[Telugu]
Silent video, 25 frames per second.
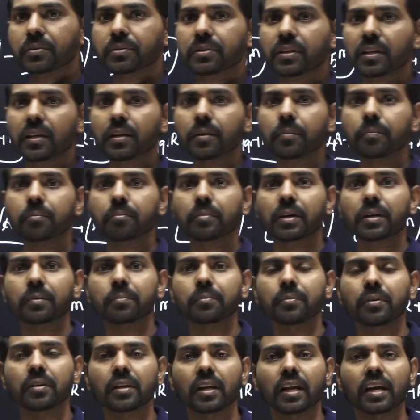రోజున మనం
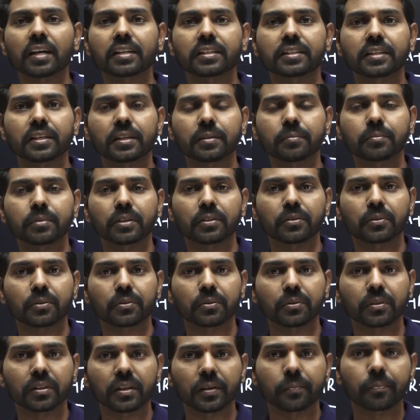లాంచ్ చేయడం
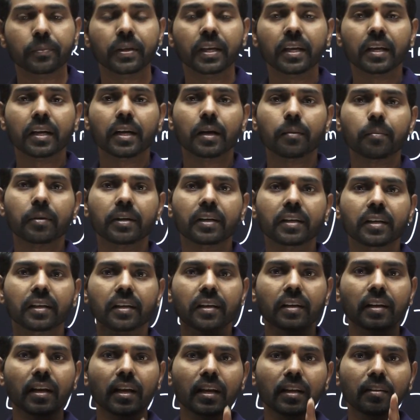జరుగుతుంది కాబట్టి
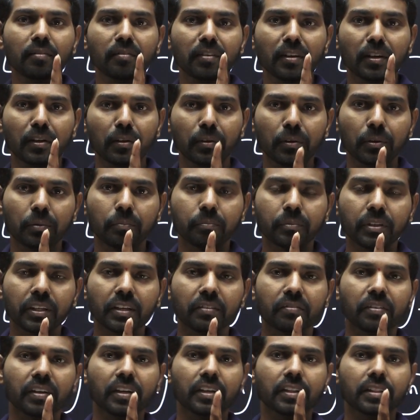రైల్వేలో
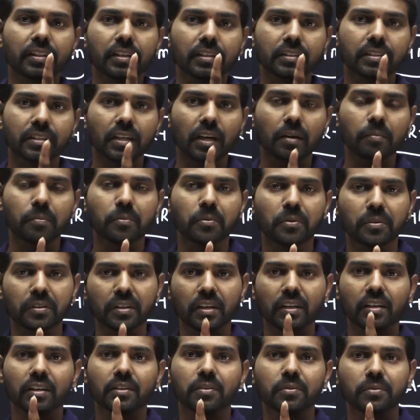ఎవరైతే జాబ్
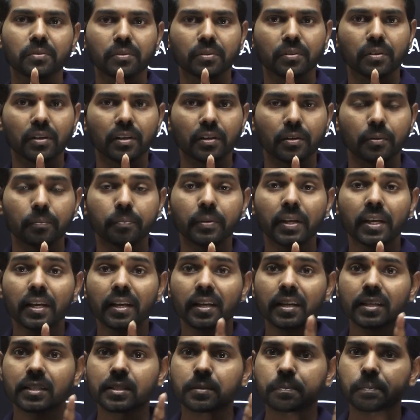కొట్టాలనుకుంటున్నారో
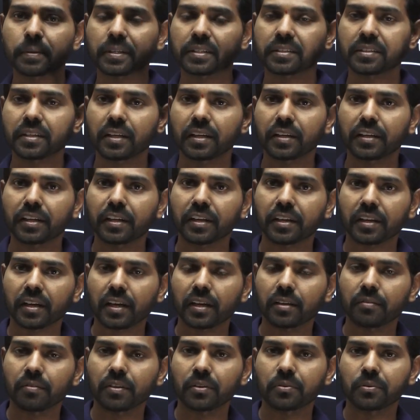ఎస్పెషల్లీ నేను
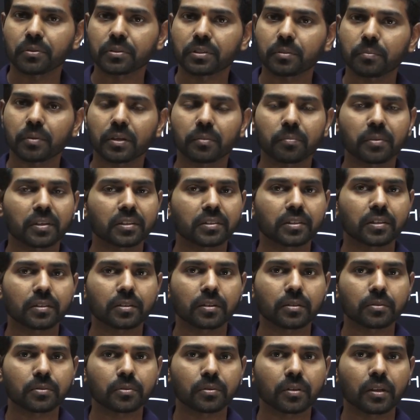రైల్వే కోసమని మెన్షన్
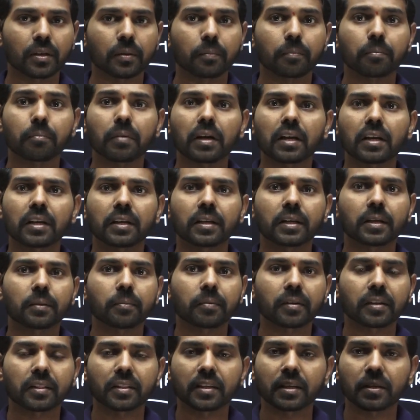చేస్తున్నా మళ్ళీ ఇంకా
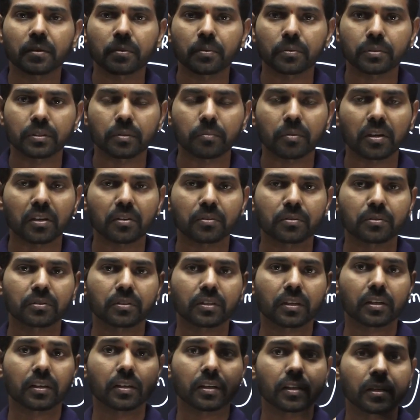మరి దేనికోసం
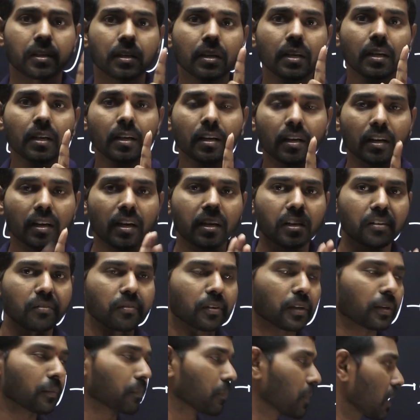ఆలోచించకండి
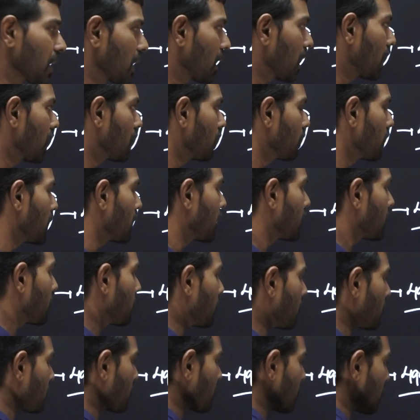రైల్వే రైల్వే అంటే
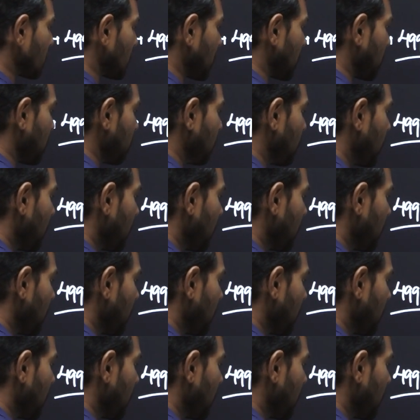కూడా చూడండి